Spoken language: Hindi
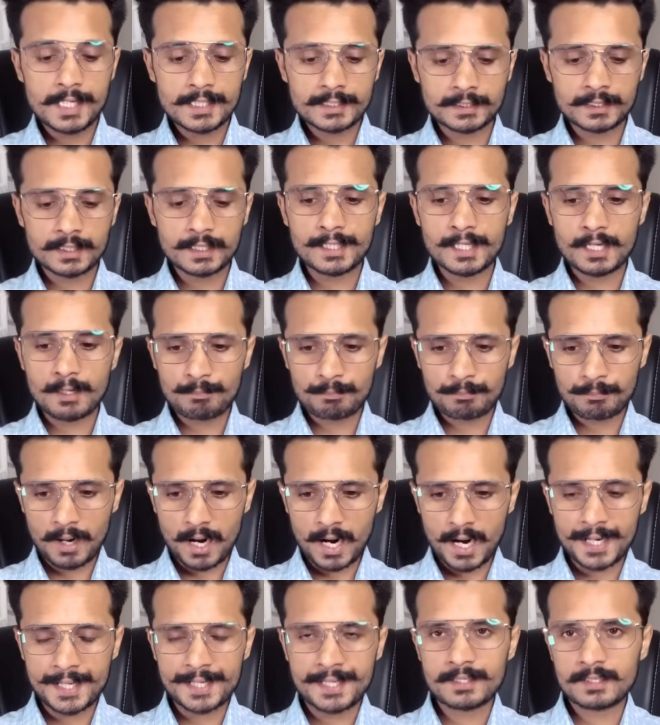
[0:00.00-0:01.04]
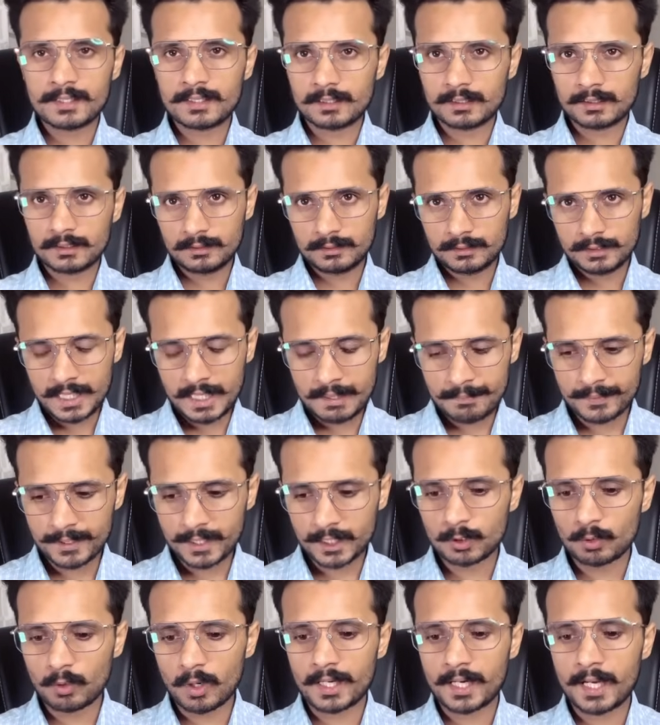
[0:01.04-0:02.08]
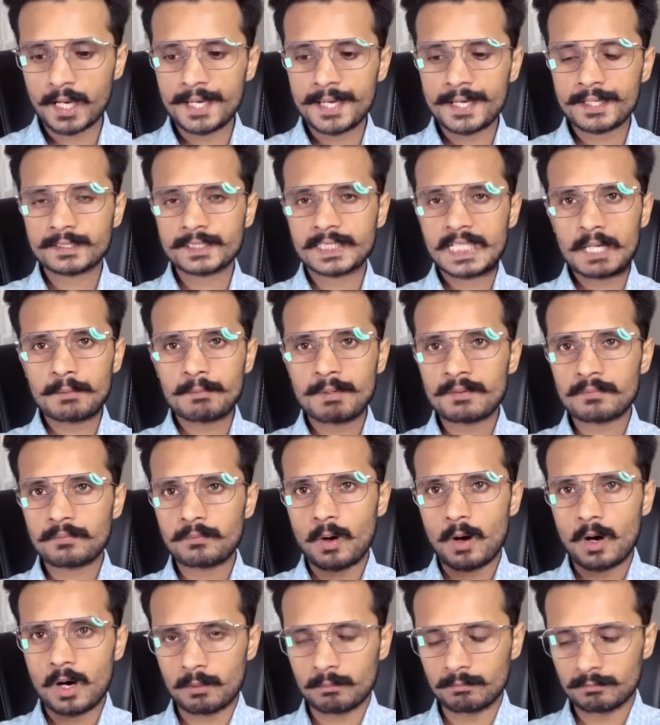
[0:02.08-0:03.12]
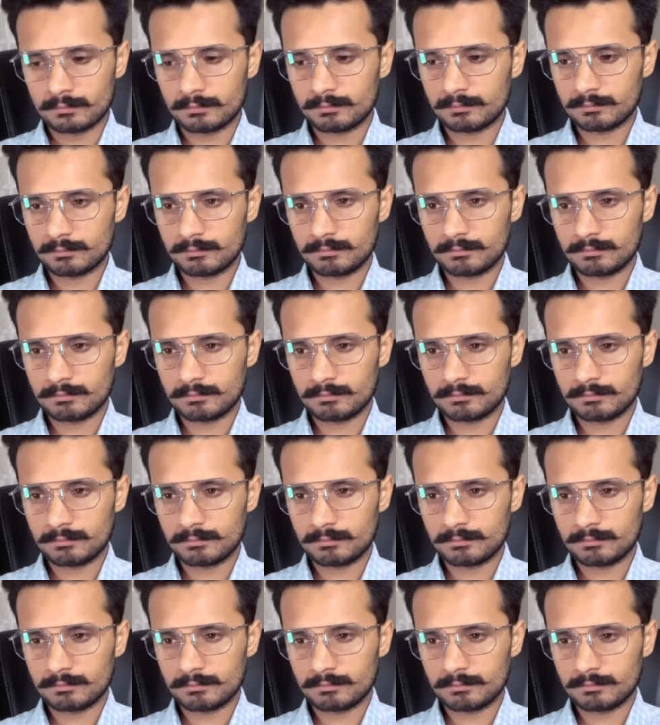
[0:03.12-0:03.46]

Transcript: इसलिए पाई टीम के द्वारा एक सर्वे फॉर्म